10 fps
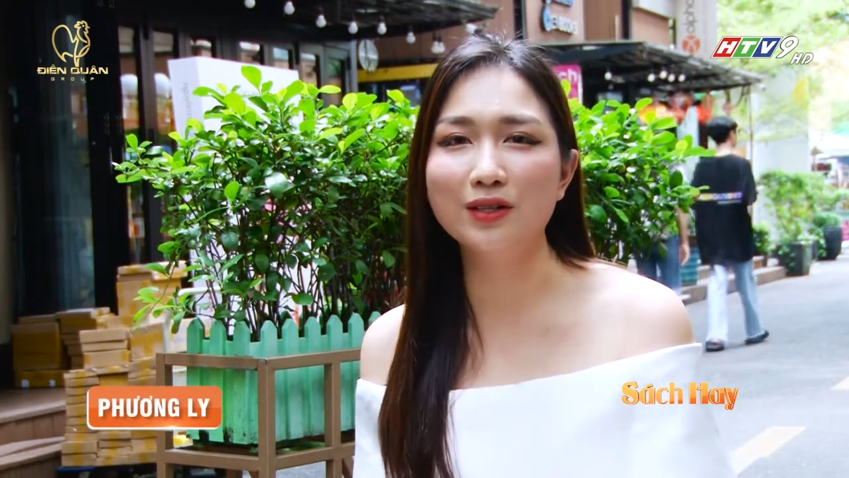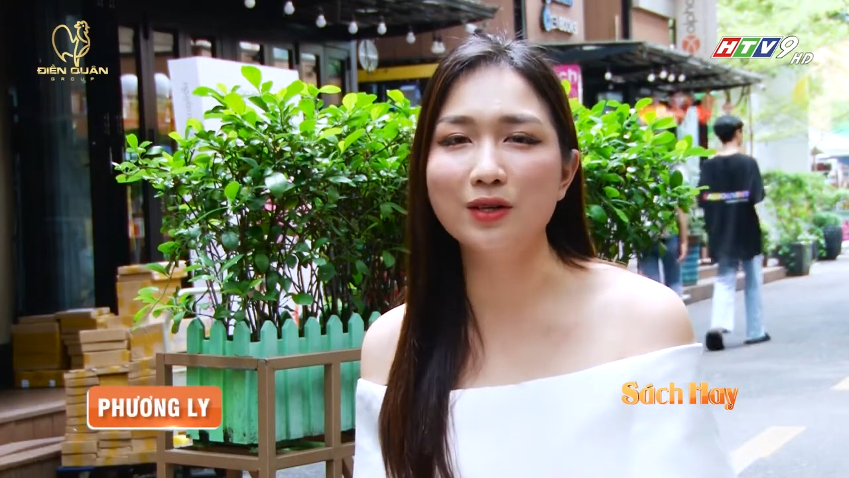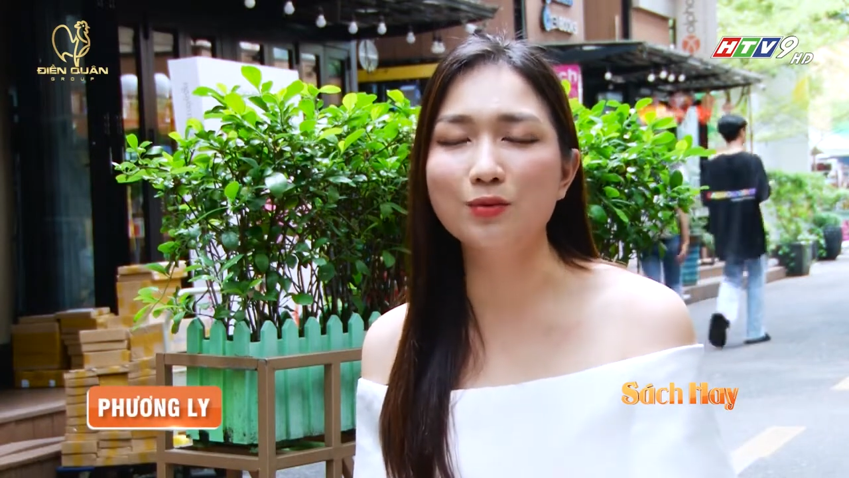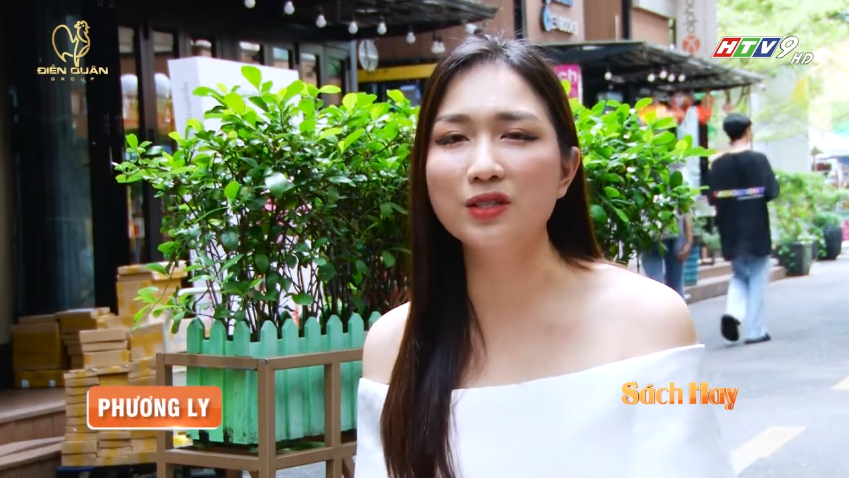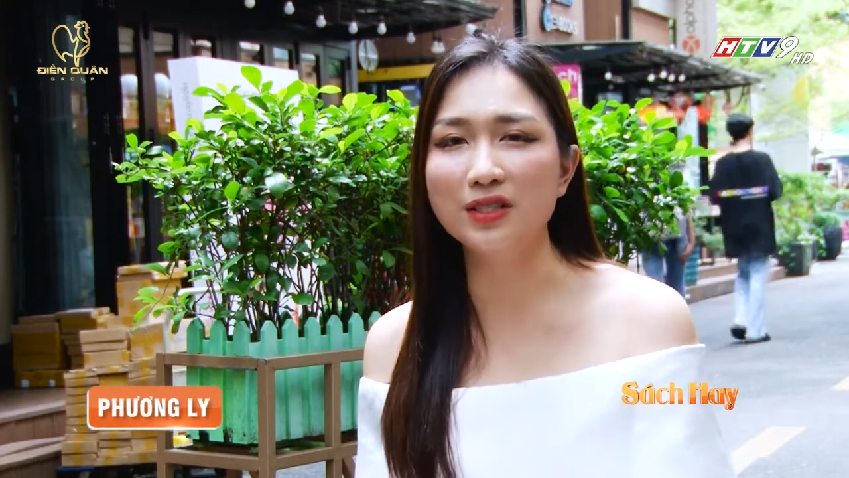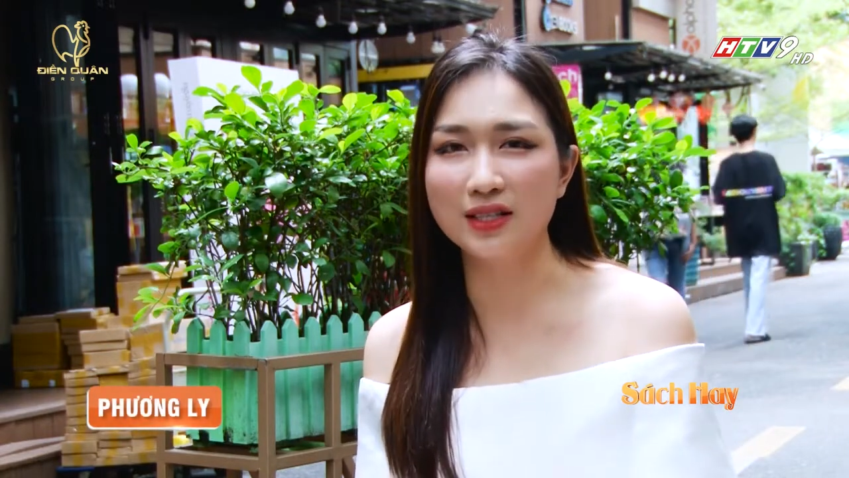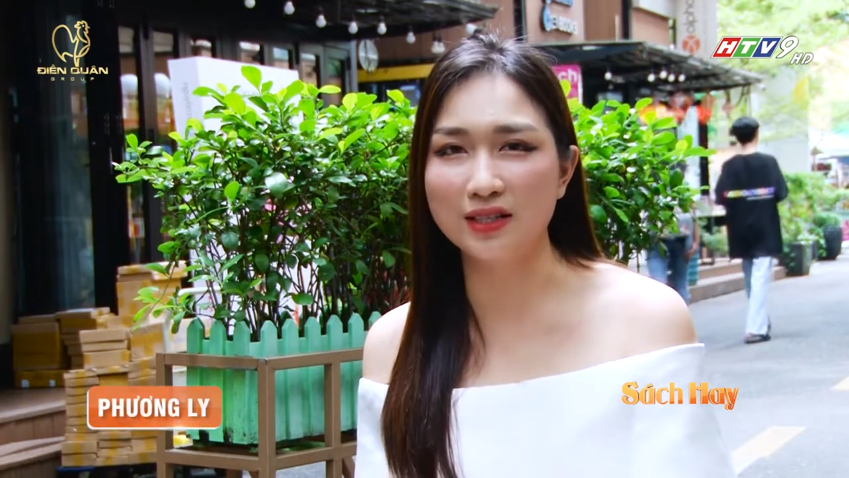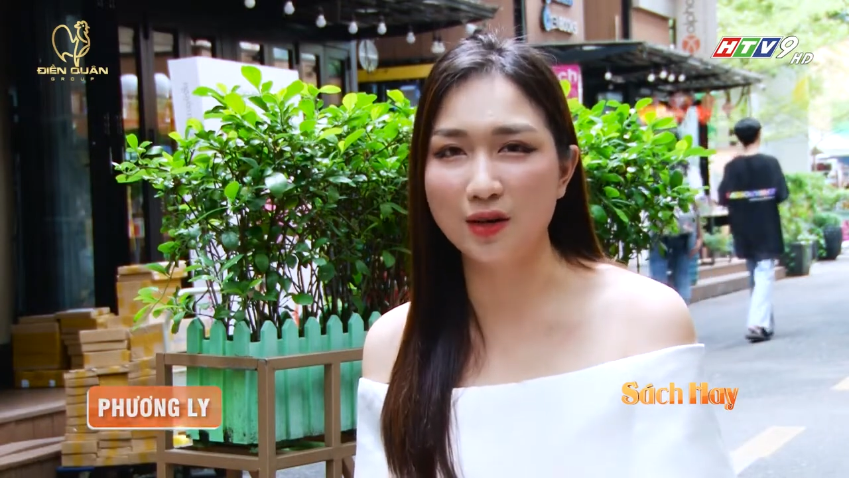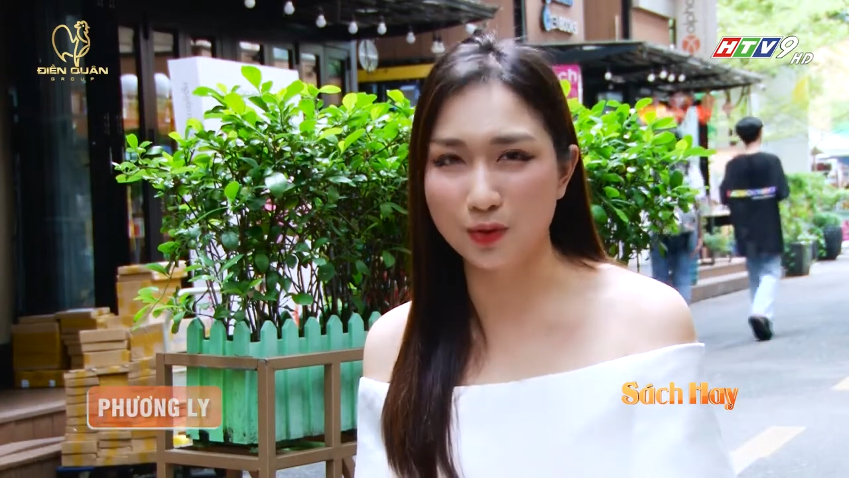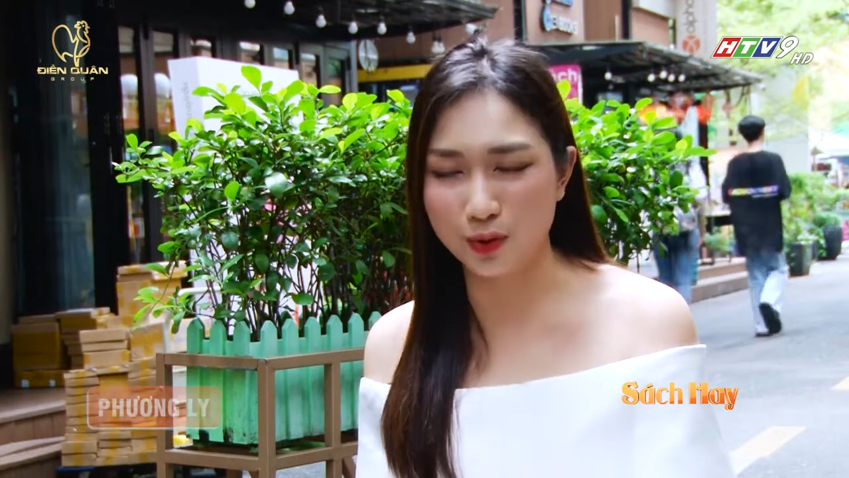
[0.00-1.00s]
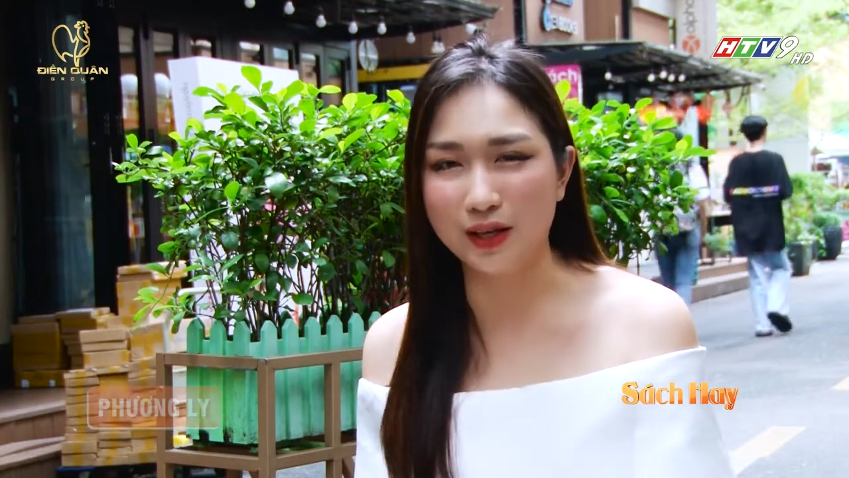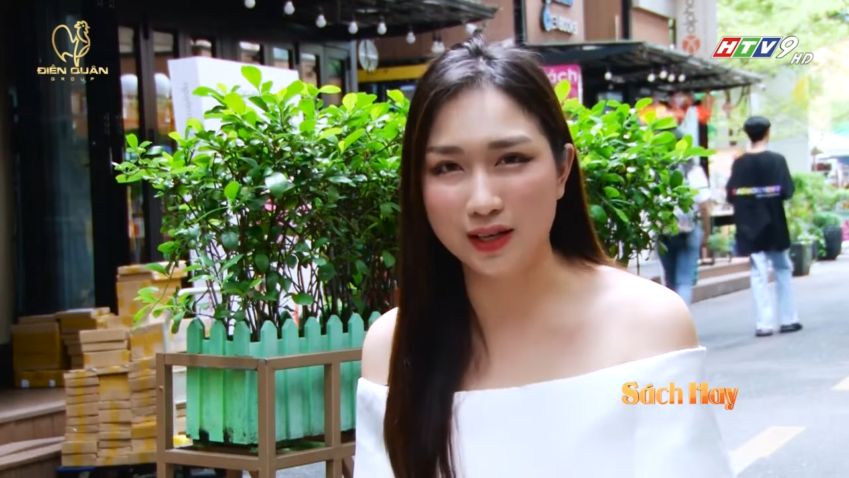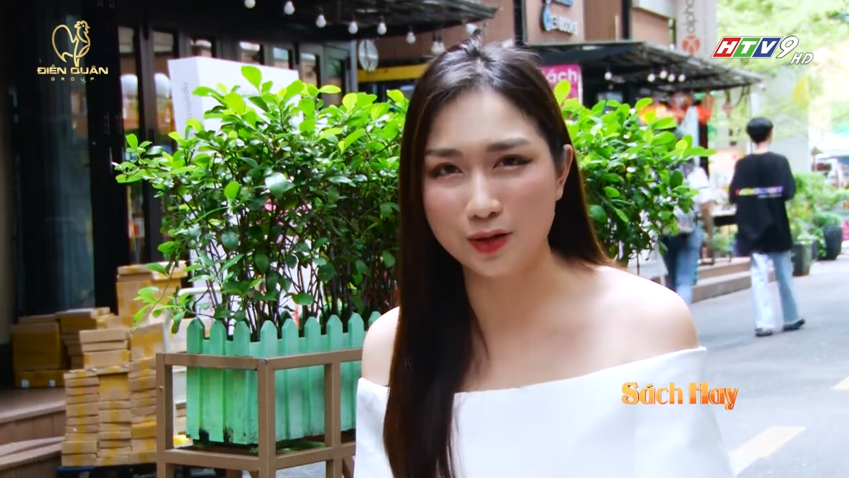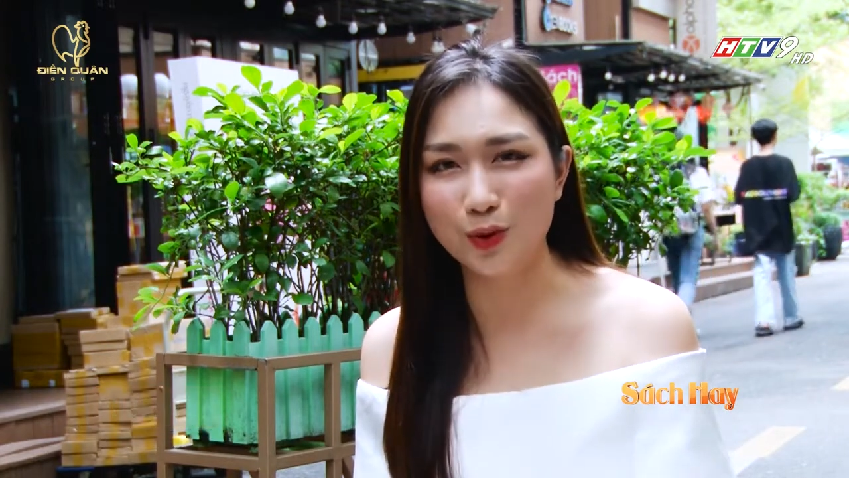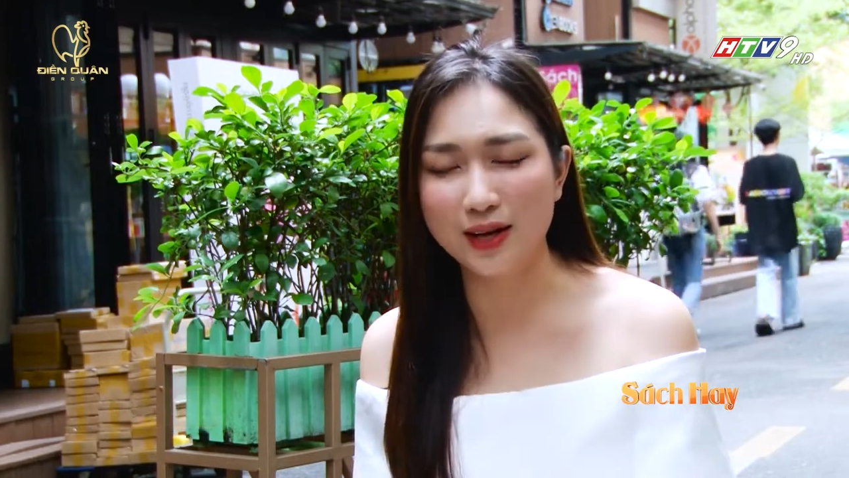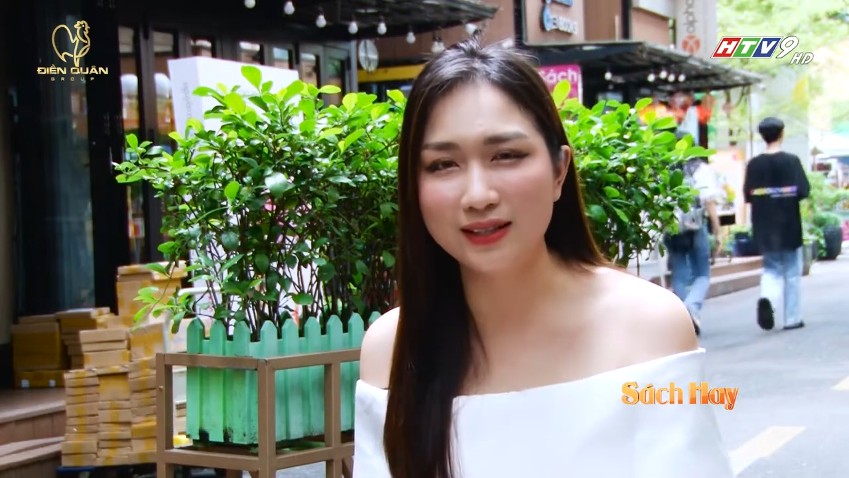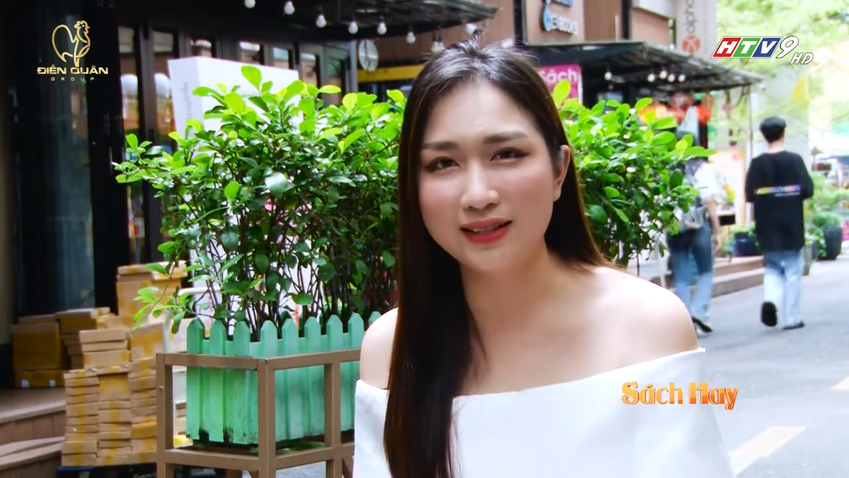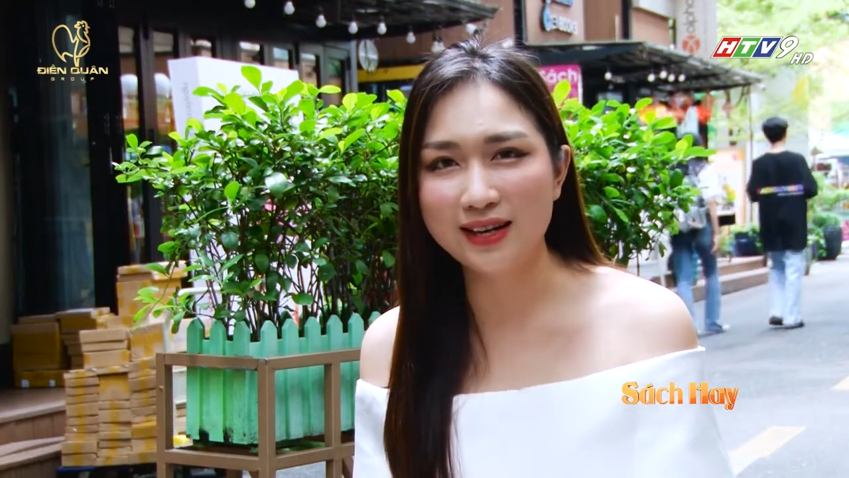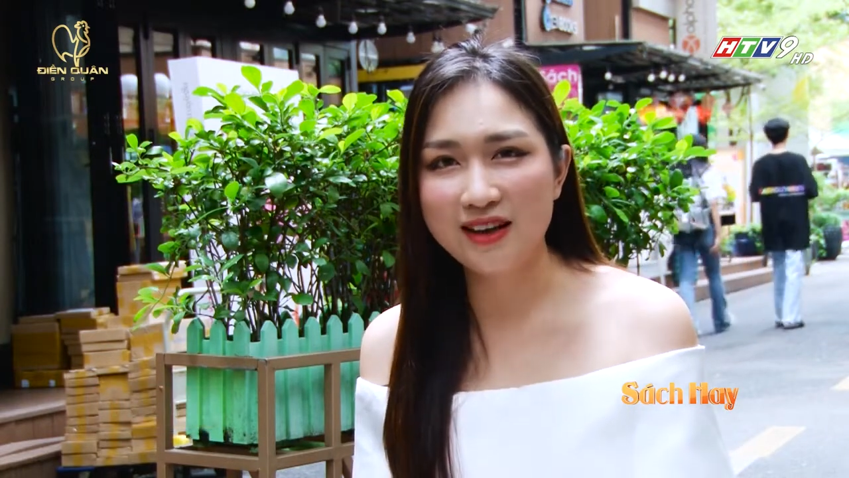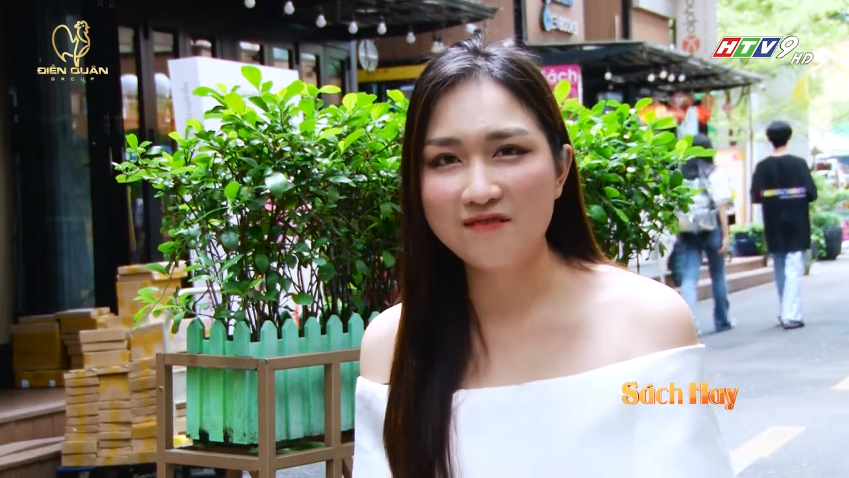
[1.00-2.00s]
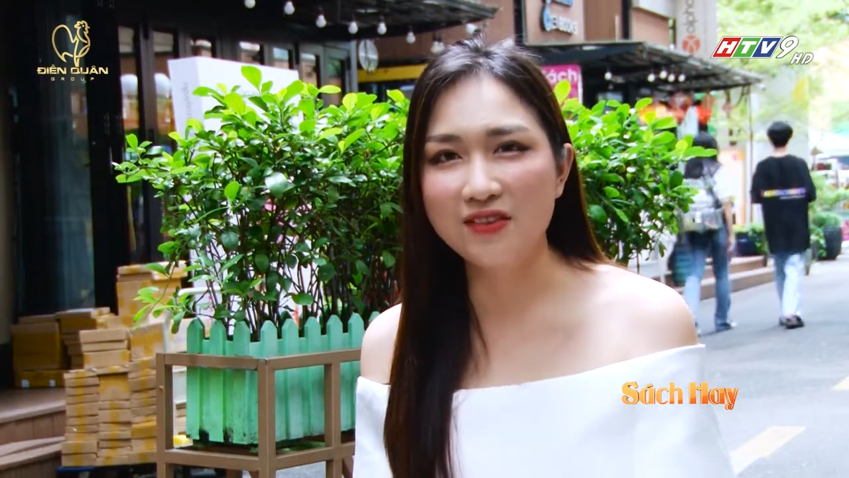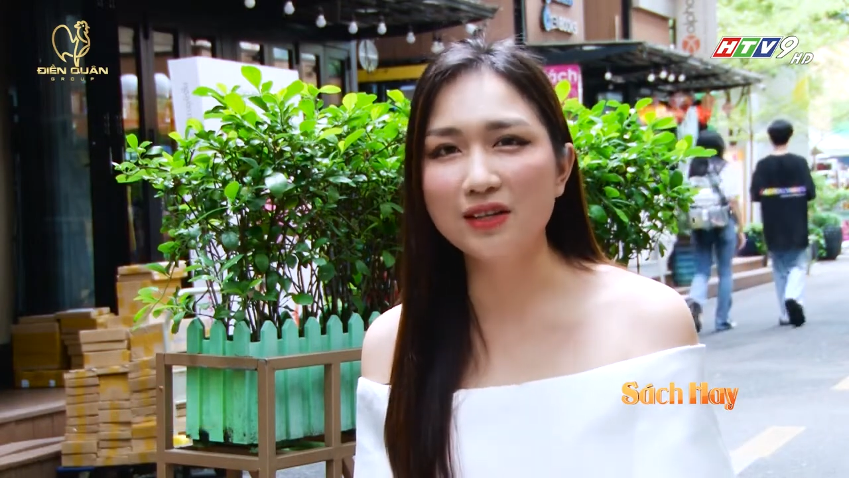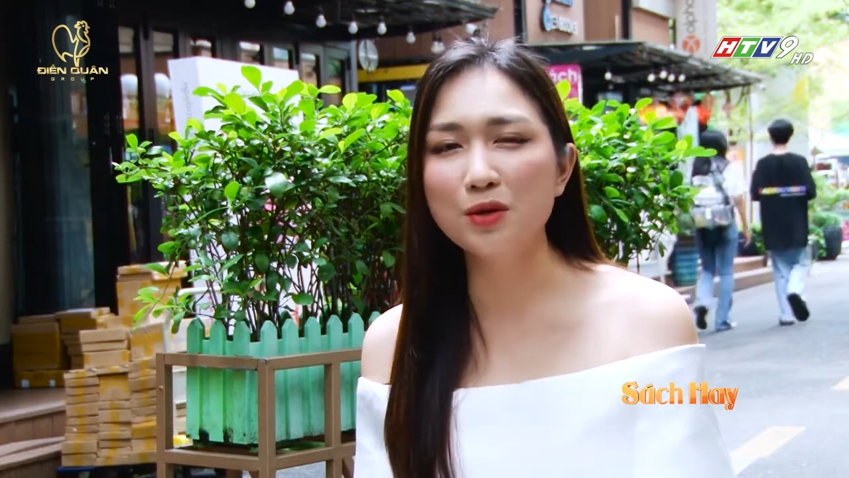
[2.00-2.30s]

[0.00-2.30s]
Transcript: trong chương trình Câu chuyện kinh doanh. Và